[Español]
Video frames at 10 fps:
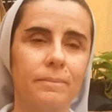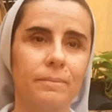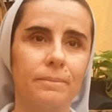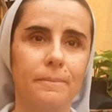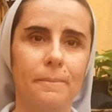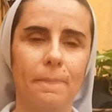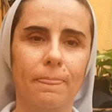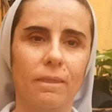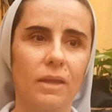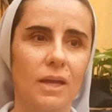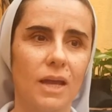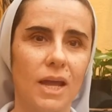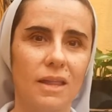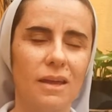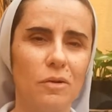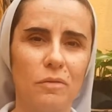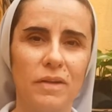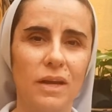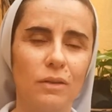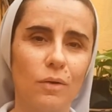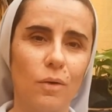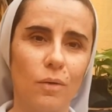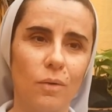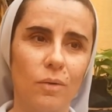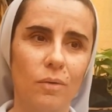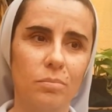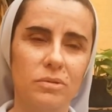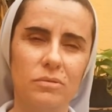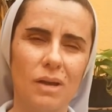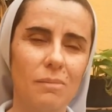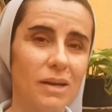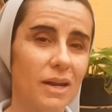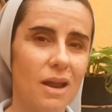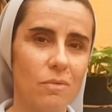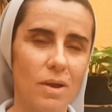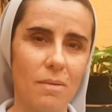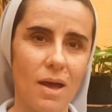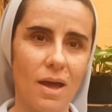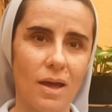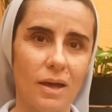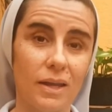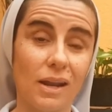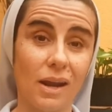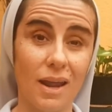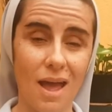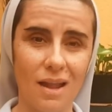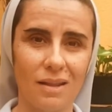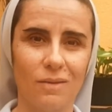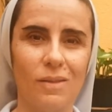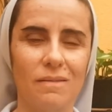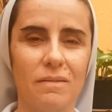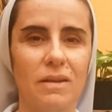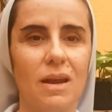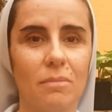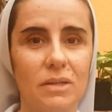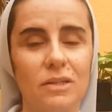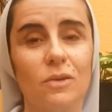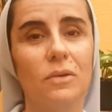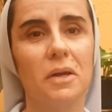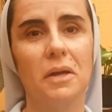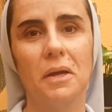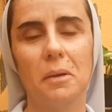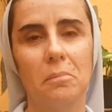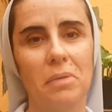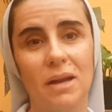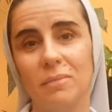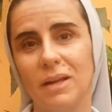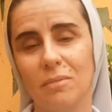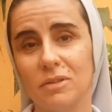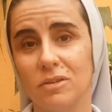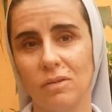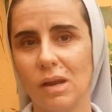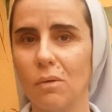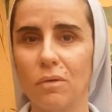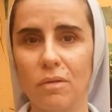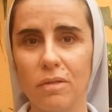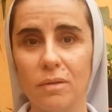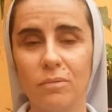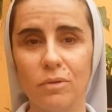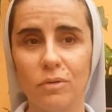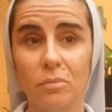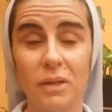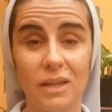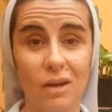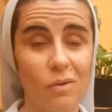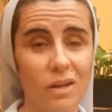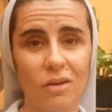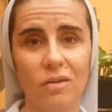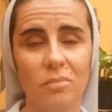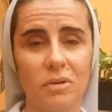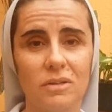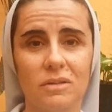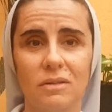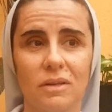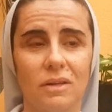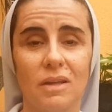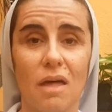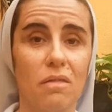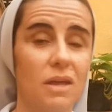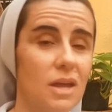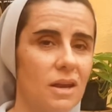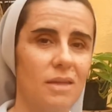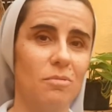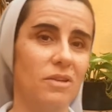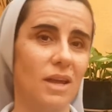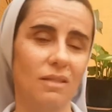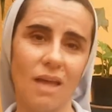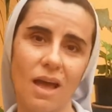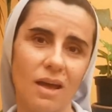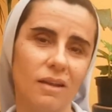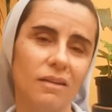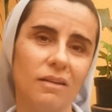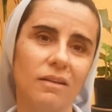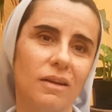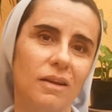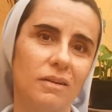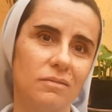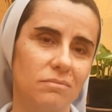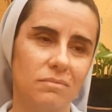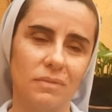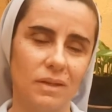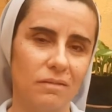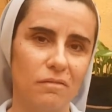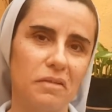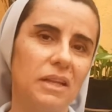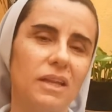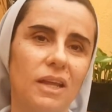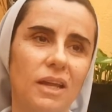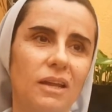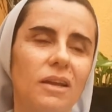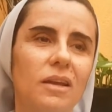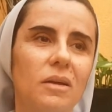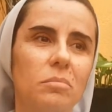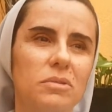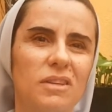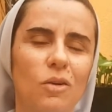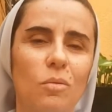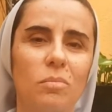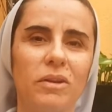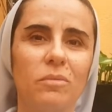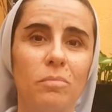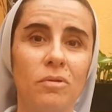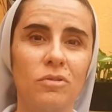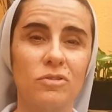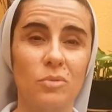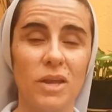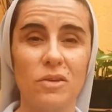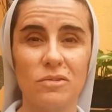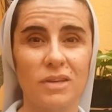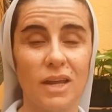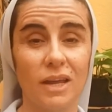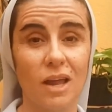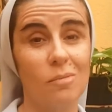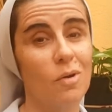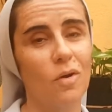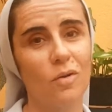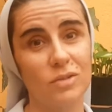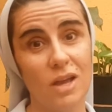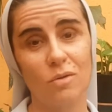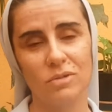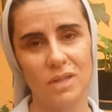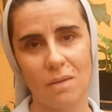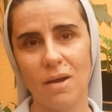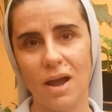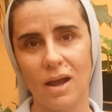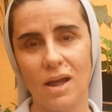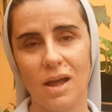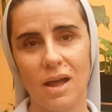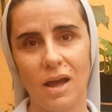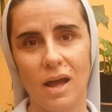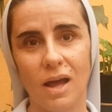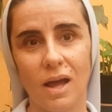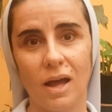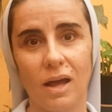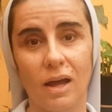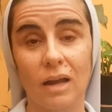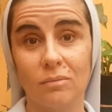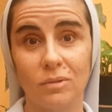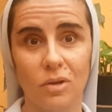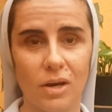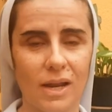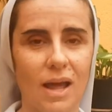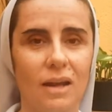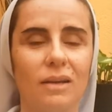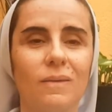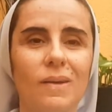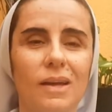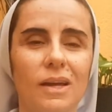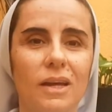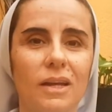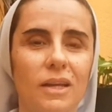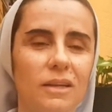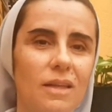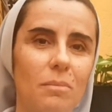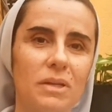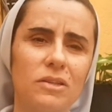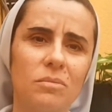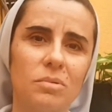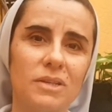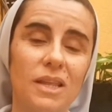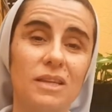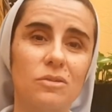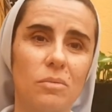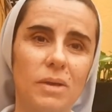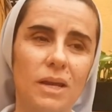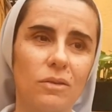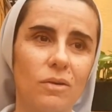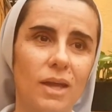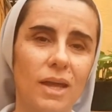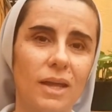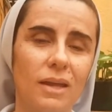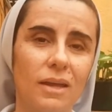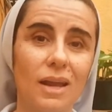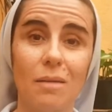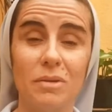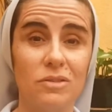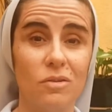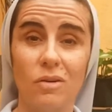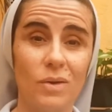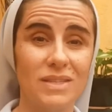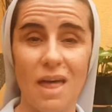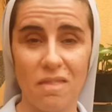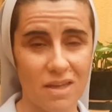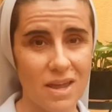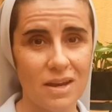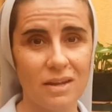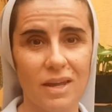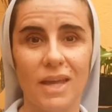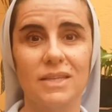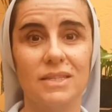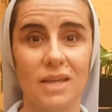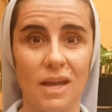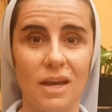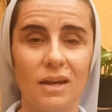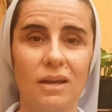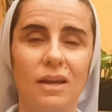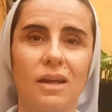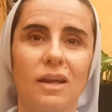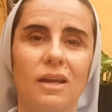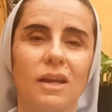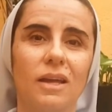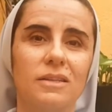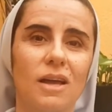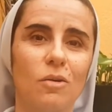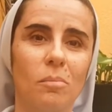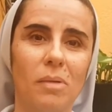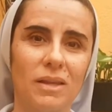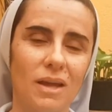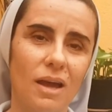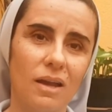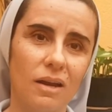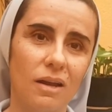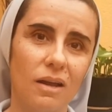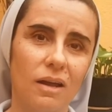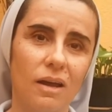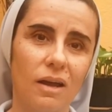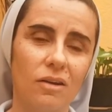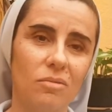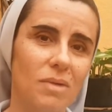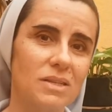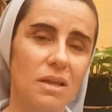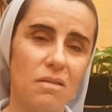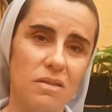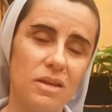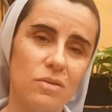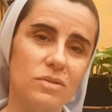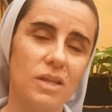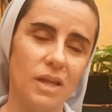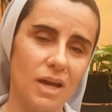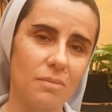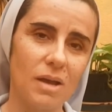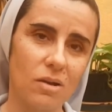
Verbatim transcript: Mm, he descubierto pues, una manera nueva y real ¿no? de vivir la misión. Para mí la misión era un concepto muy teórico, pues de, hacer, de proyectar, de, mm, en fin, de, pues, de cumplir un poco sueños que a lo mejor no se ajustaban al mundo real. ¿no? Y en esta misión pues he descubierto que, que la misión no es hacer, que es ser, que es acompañar a los más sencillos y dejarme